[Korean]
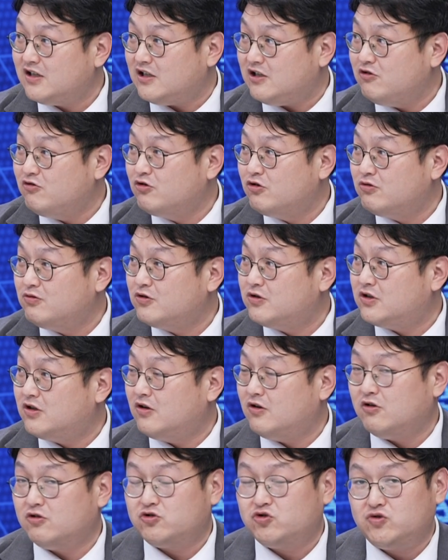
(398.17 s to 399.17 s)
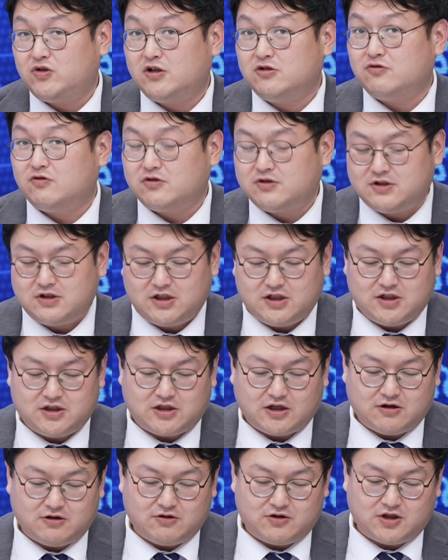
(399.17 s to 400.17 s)
이후로부터 추가적으로 승인이
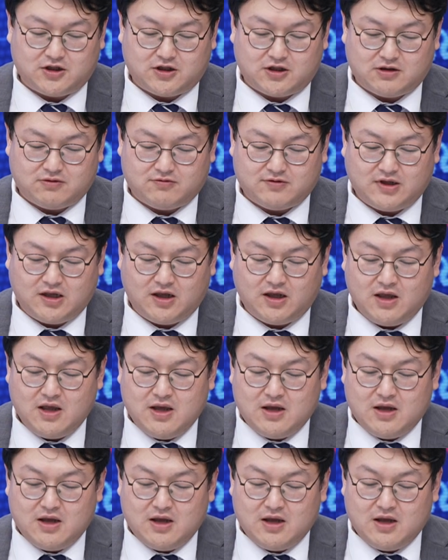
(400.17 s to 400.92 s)
된 거기 때문에